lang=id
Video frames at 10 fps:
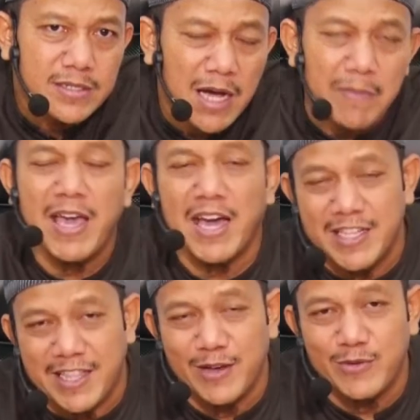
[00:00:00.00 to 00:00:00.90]
Apa yang akan
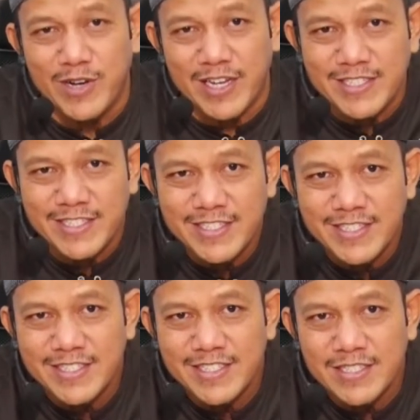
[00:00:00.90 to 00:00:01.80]
kita lakukan?
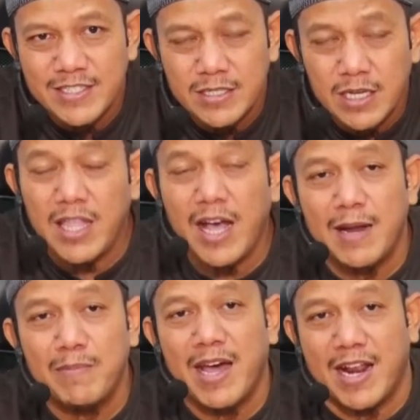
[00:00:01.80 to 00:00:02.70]
Kita
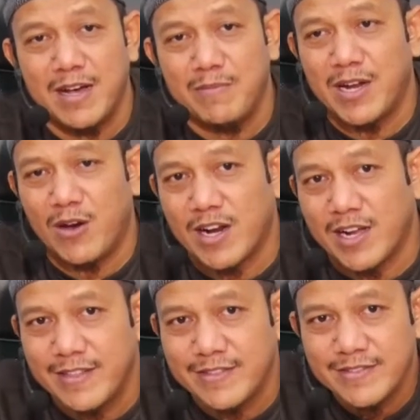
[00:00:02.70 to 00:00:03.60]
akan marah kepada
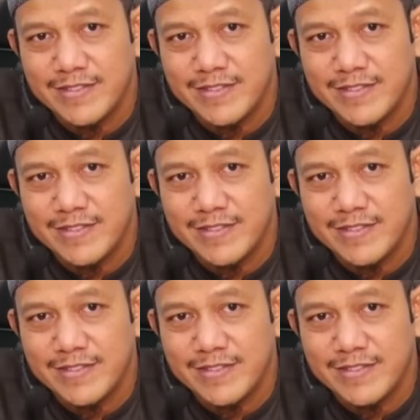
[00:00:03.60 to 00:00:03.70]
orang itu.